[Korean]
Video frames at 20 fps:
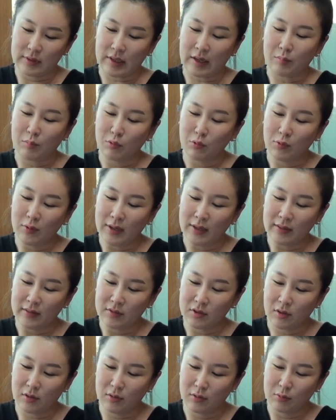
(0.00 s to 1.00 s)

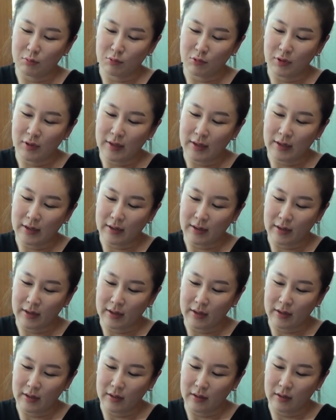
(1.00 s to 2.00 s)
당분간 저는
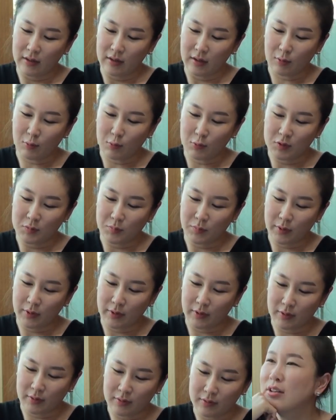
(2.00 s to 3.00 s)
우리나라에 있고
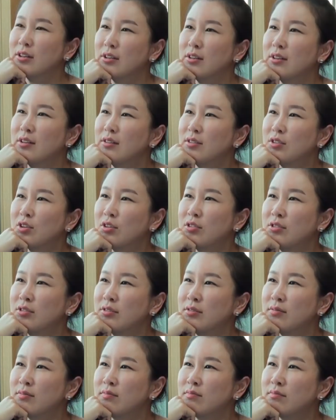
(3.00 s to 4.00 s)
싶어요.
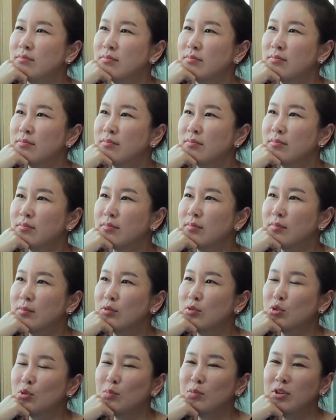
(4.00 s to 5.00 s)
저는
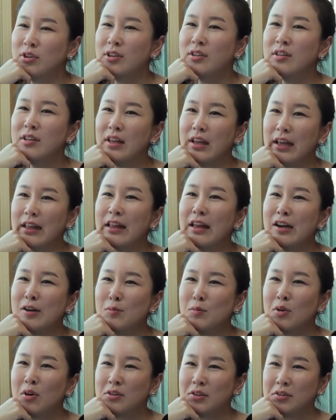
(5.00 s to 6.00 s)
좀 큰
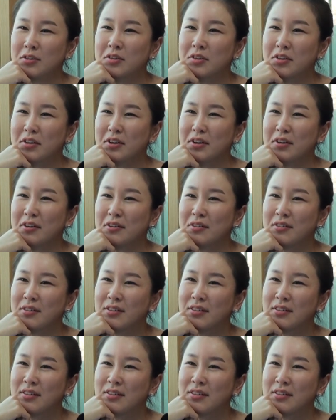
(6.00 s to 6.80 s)
깨달음을 얻었어요.